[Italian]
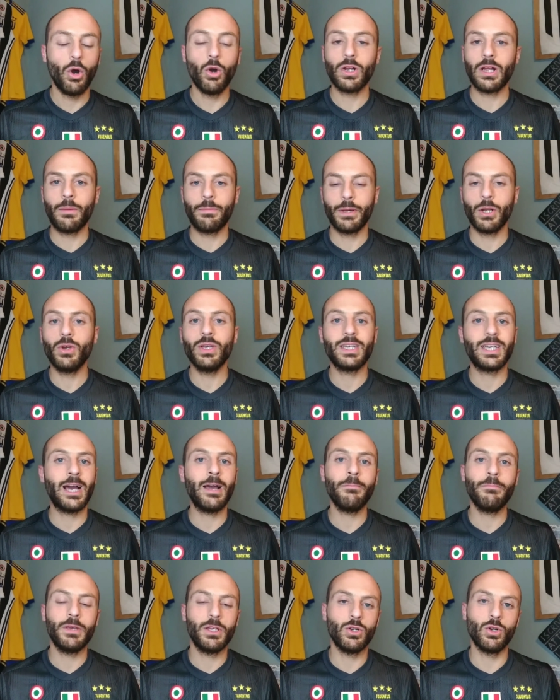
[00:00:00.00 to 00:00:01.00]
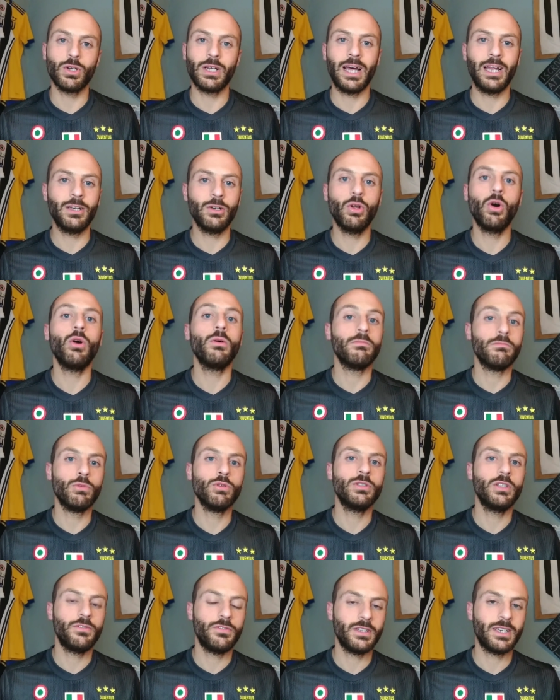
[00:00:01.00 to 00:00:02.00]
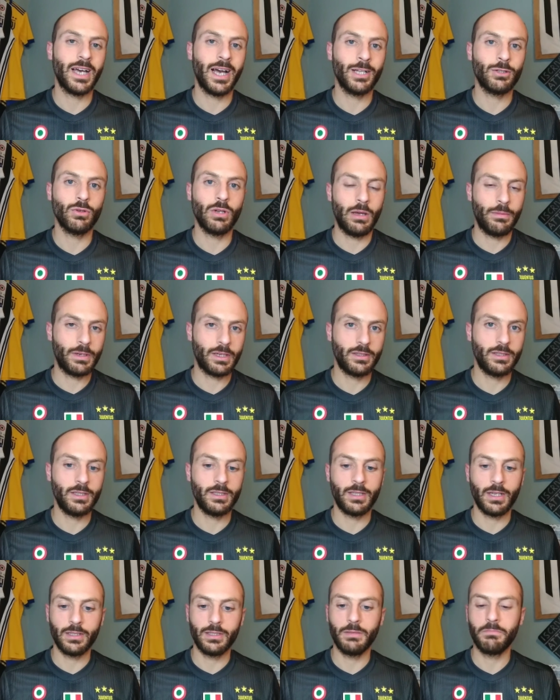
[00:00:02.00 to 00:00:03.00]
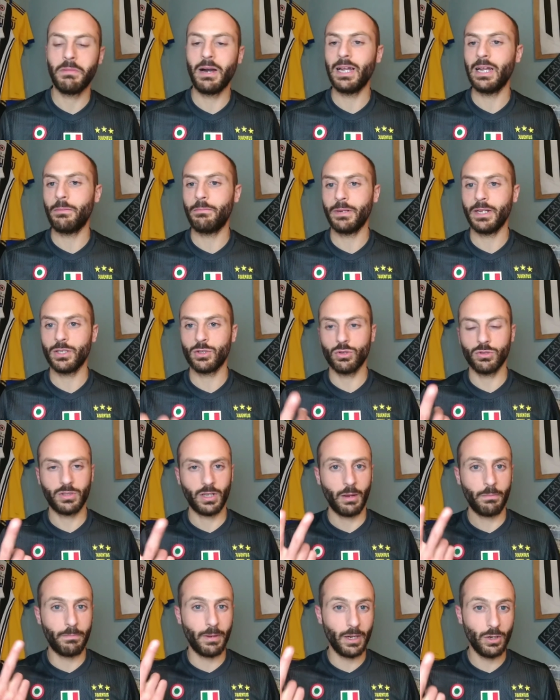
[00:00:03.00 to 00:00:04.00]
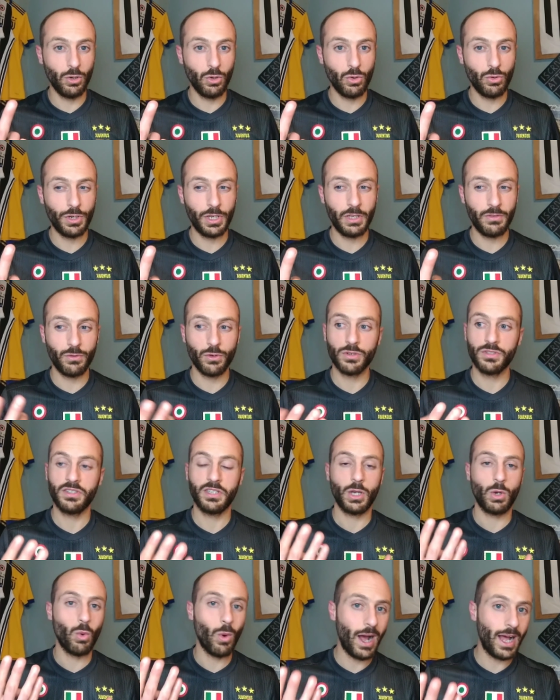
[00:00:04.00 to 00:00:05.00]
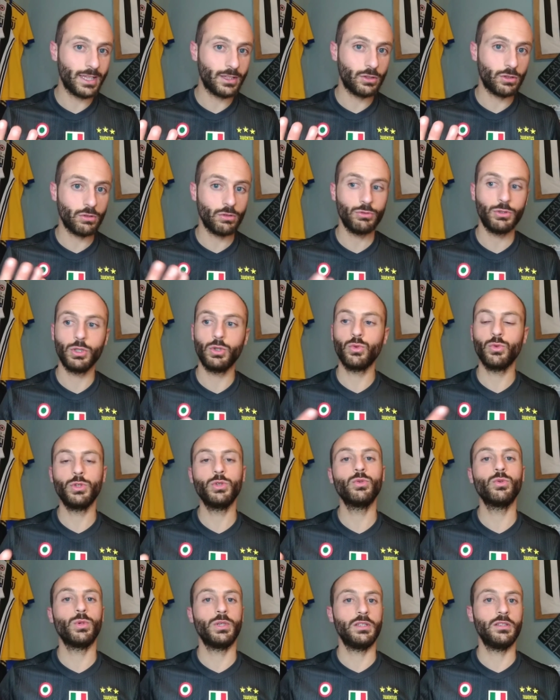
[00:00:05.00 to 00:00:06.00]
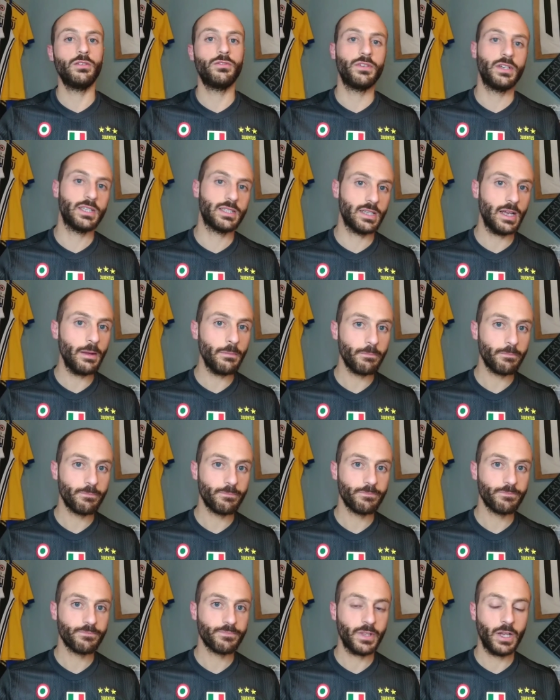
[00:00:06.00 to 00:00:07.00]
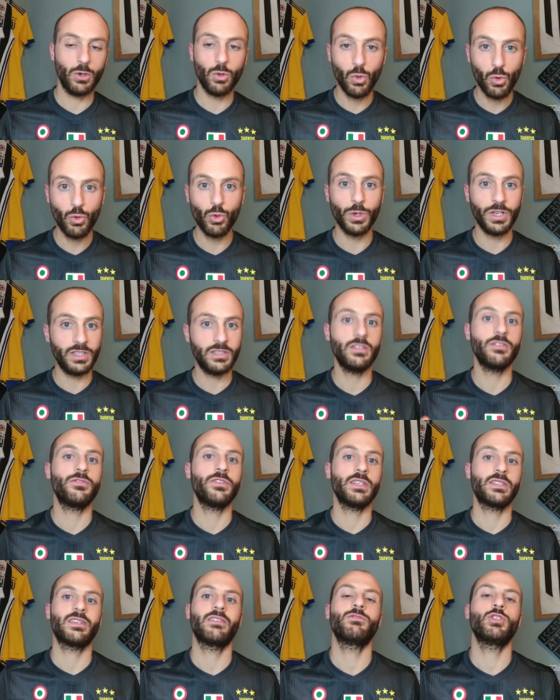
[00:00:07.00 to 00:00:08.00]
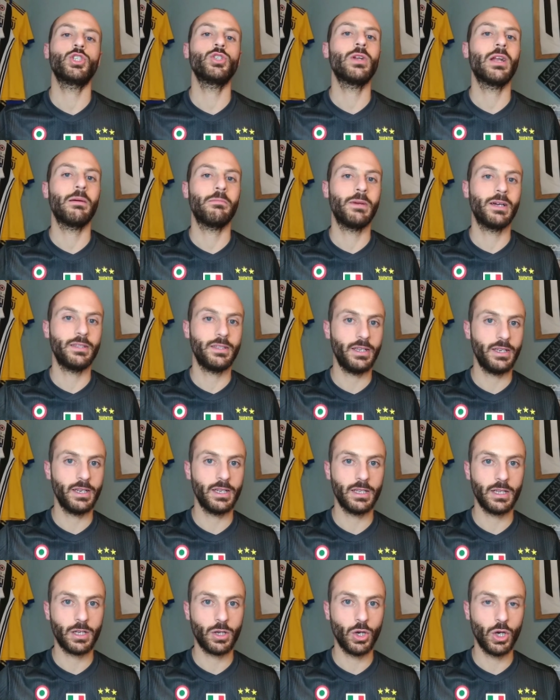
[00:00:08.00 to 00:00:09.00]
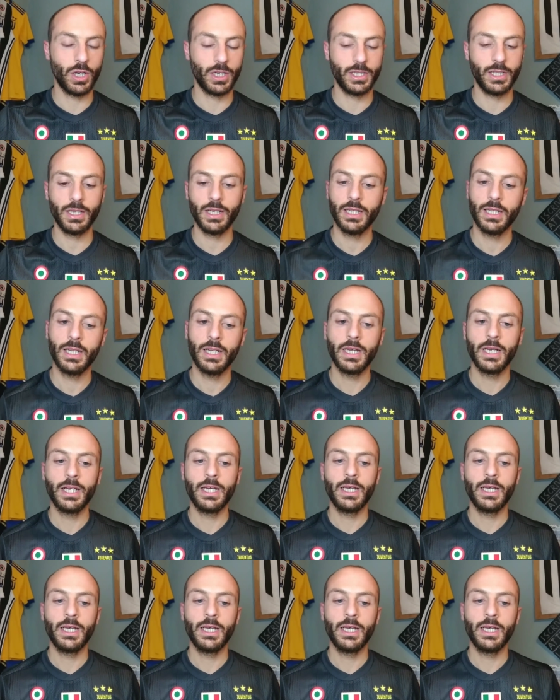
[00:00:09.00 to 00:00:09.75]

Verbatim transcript: Ora però i cambi non hanno modificato la partita. Dybala ha preso tre palloni, forse quattro, di cui uno in difesa, uno in difesa vicino alla bandierina del corner